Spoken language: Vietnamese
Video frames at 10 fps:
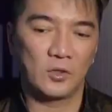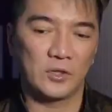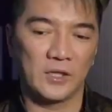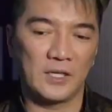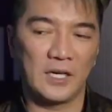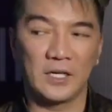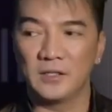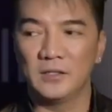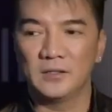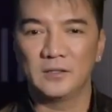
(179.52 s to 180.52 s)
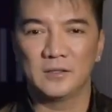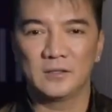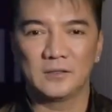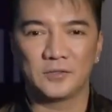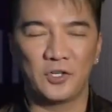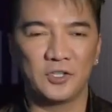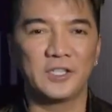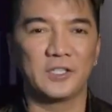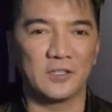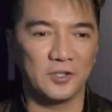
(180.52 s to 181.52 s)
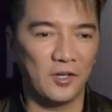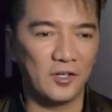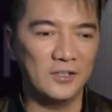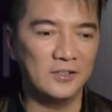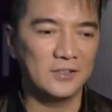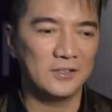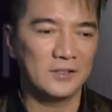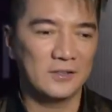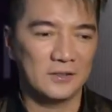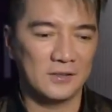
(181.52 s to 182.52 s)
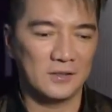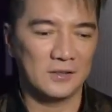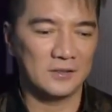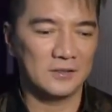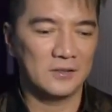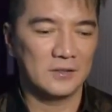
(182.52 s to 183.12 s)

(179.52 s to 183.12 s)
thôi thì ai nói gì thì cứ nói à,